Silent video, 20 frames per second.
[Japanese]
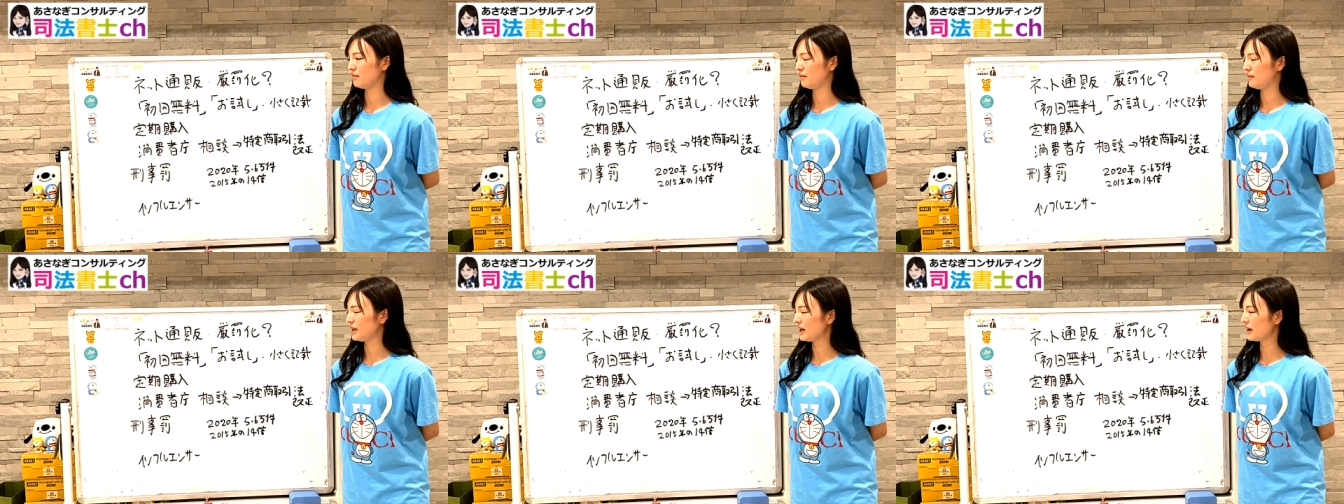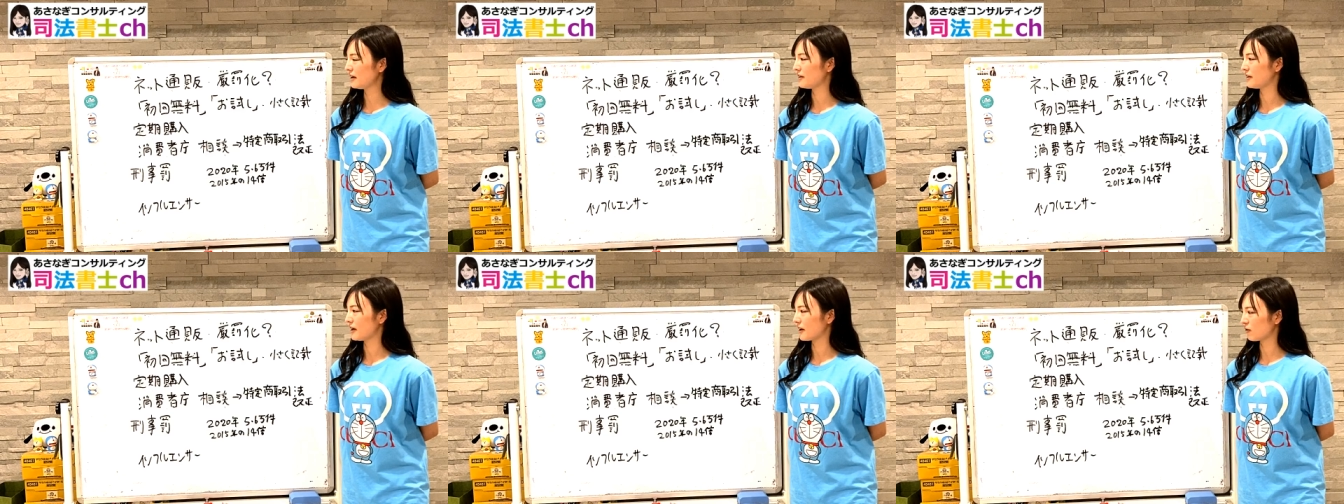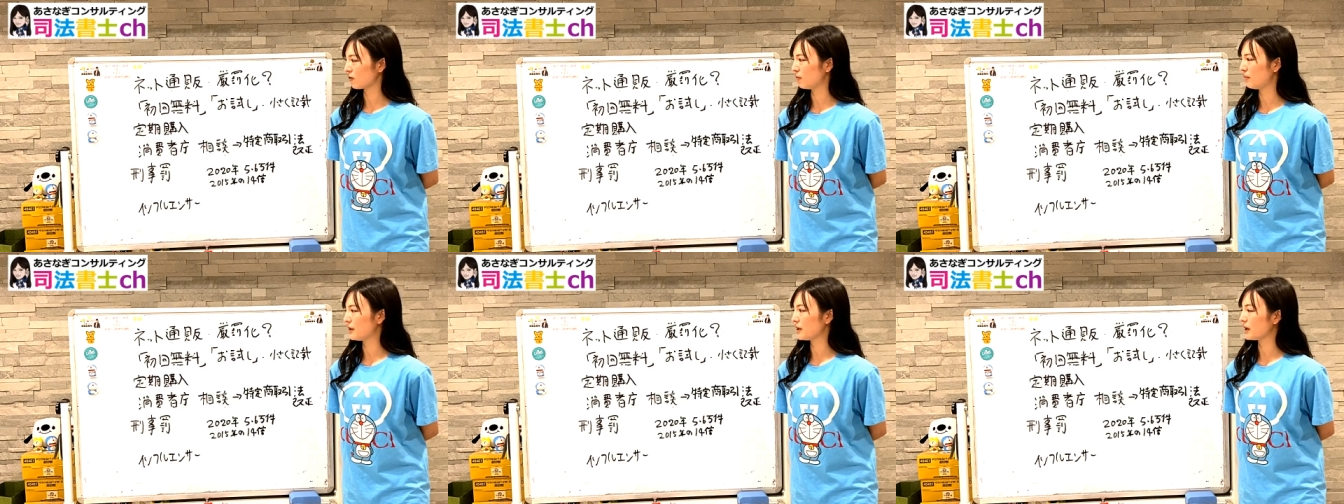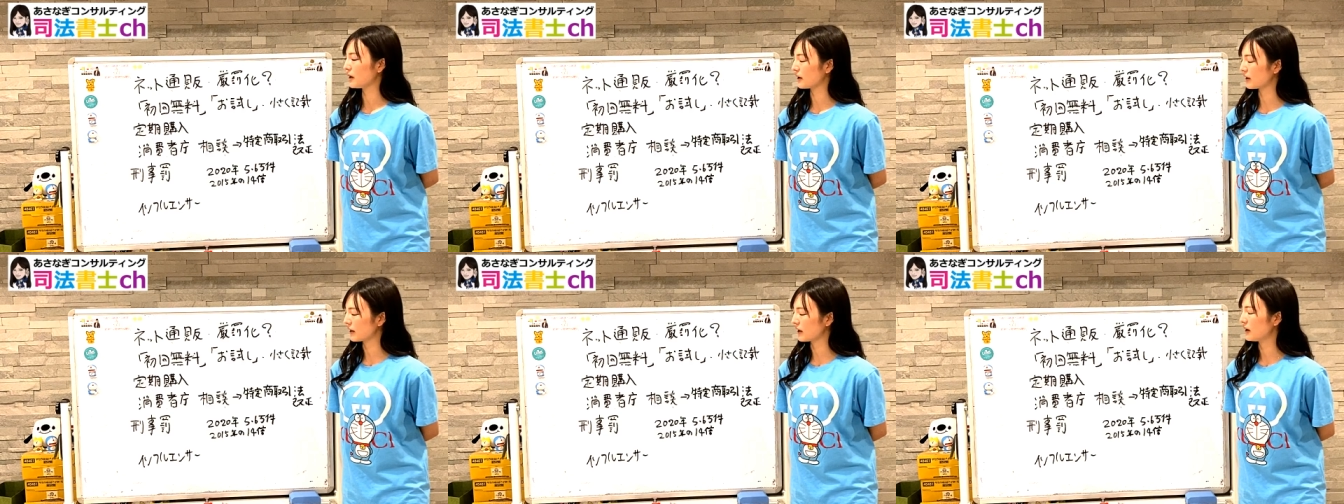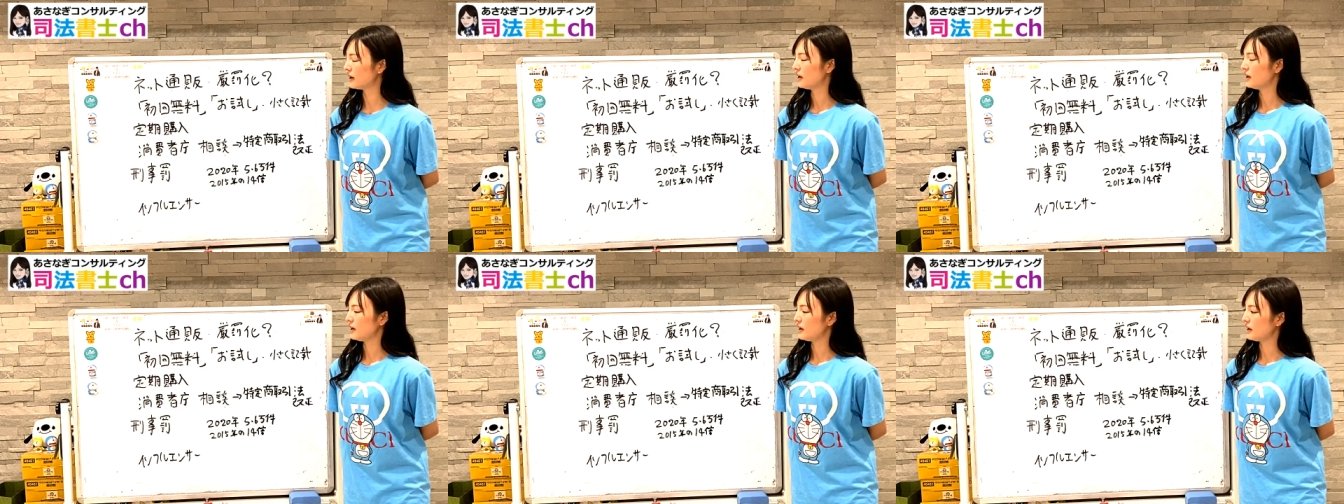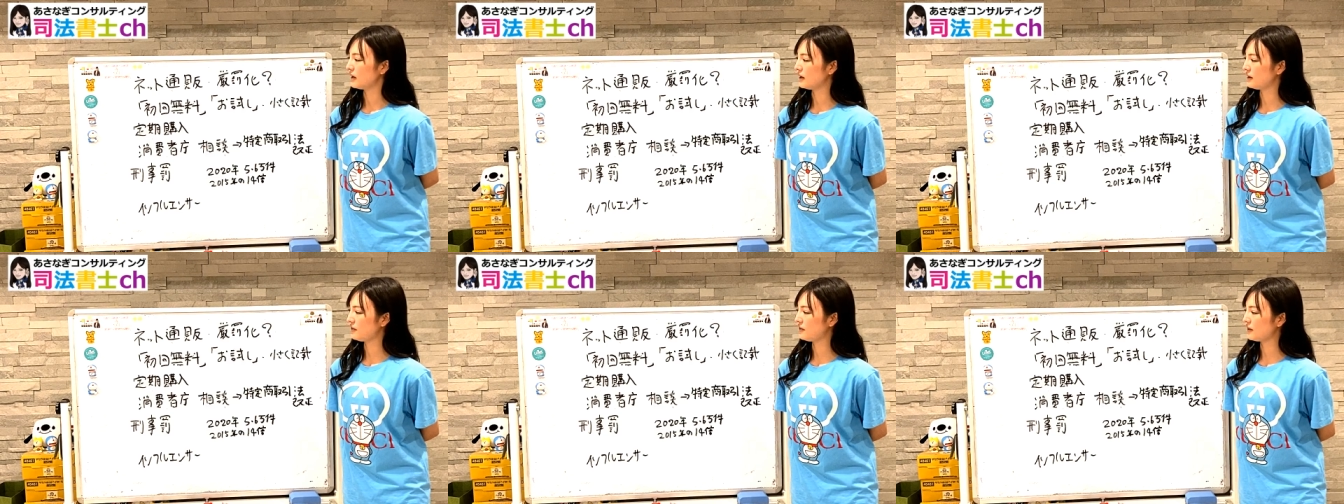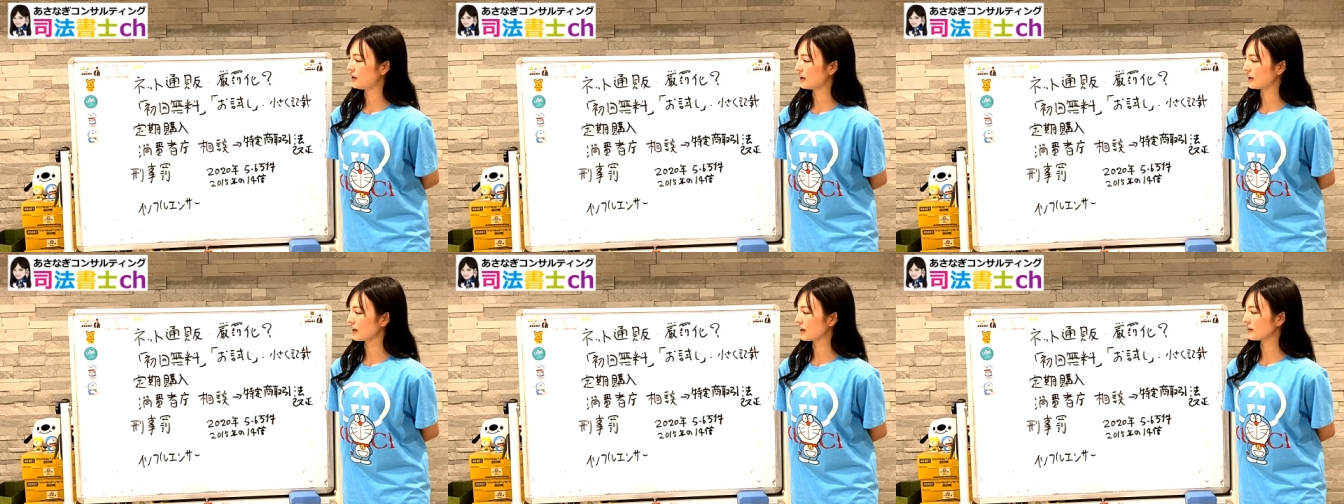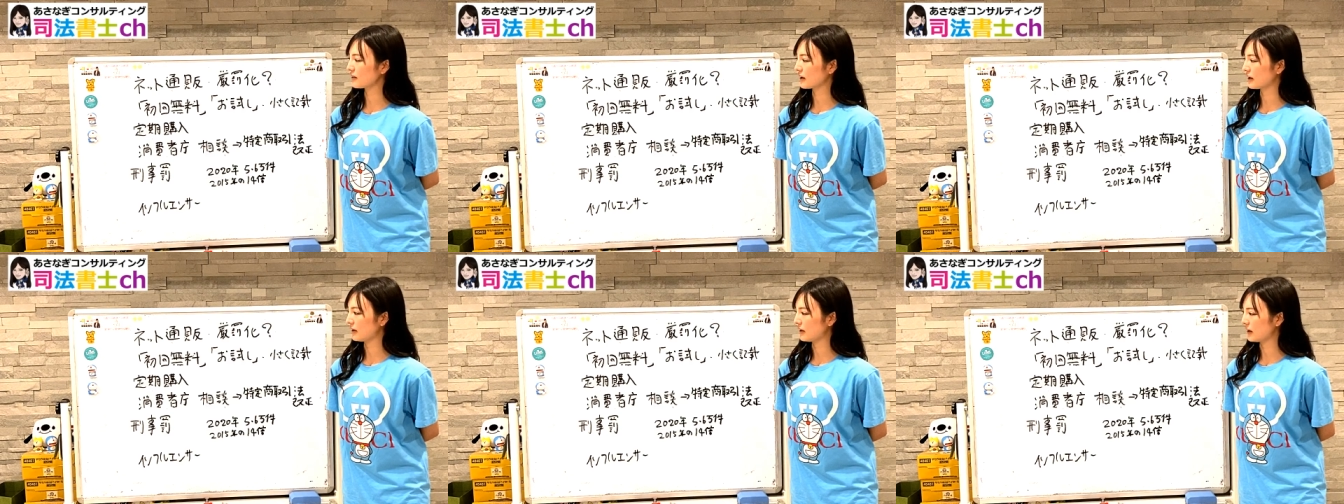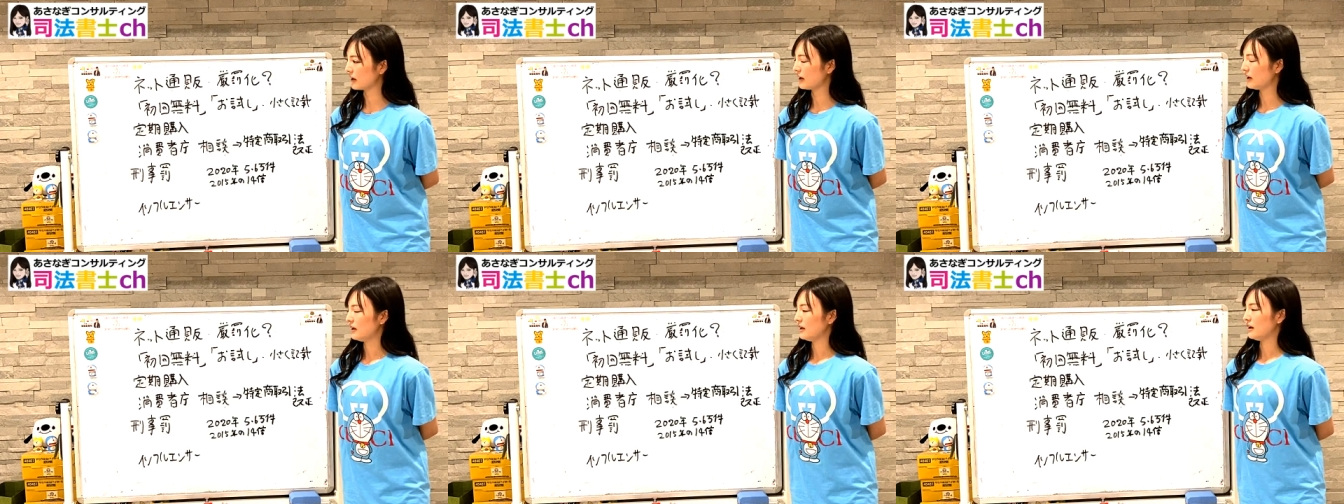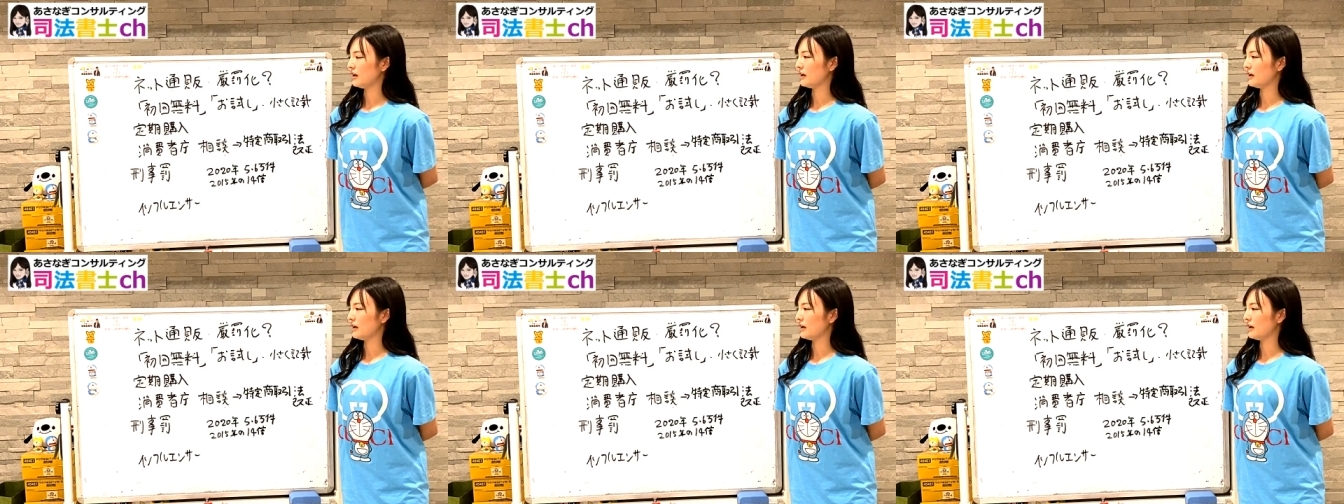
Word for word: 見ないであろうみたいなね、え字で確かにね、